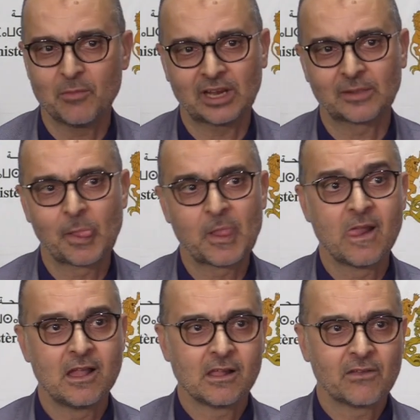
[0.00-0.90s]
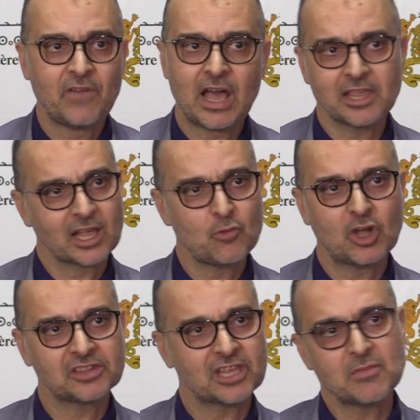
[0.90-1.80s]
المرض فهذاك
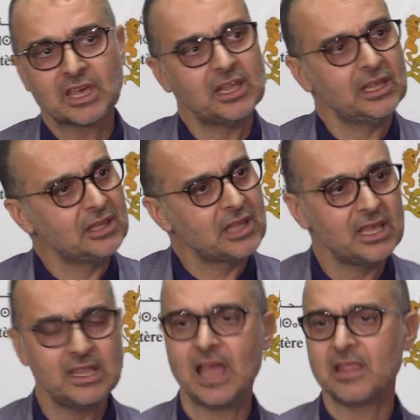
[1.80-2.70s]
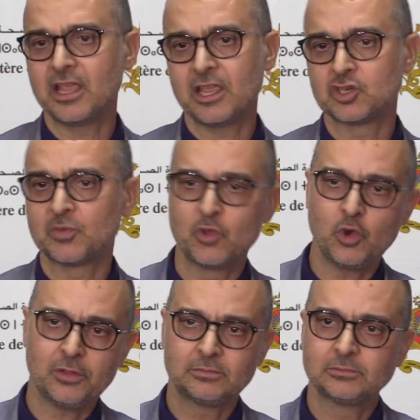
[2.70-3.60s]
المخطط ما كان علينا الا اننا
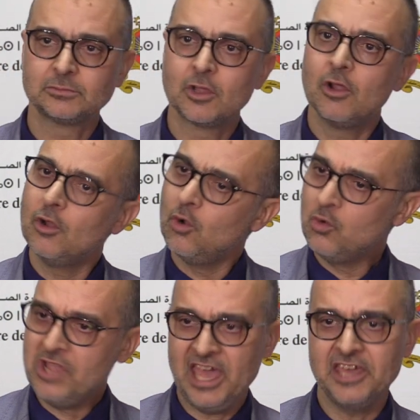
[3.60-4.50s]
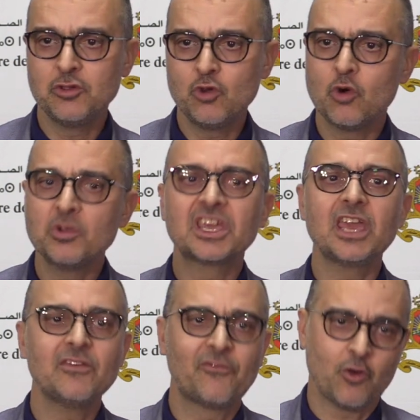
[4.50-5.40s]
نجبدوه ونحينوه
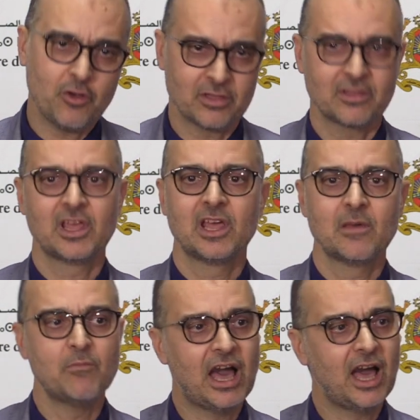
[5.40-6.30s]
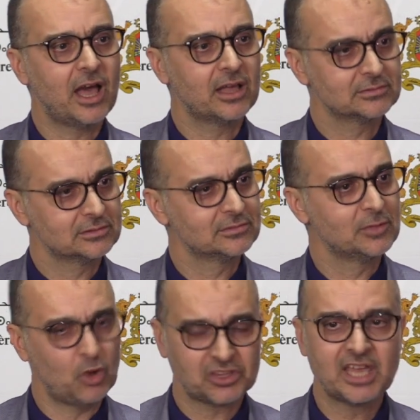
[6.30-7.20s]
ونكيفوه مع
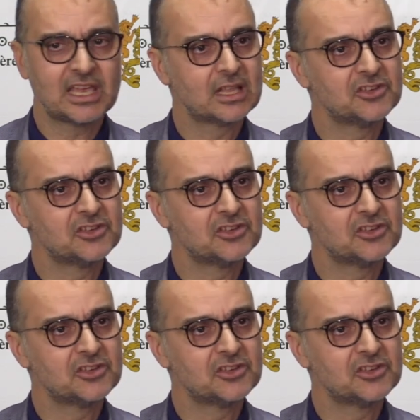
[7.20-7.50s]
المعطيات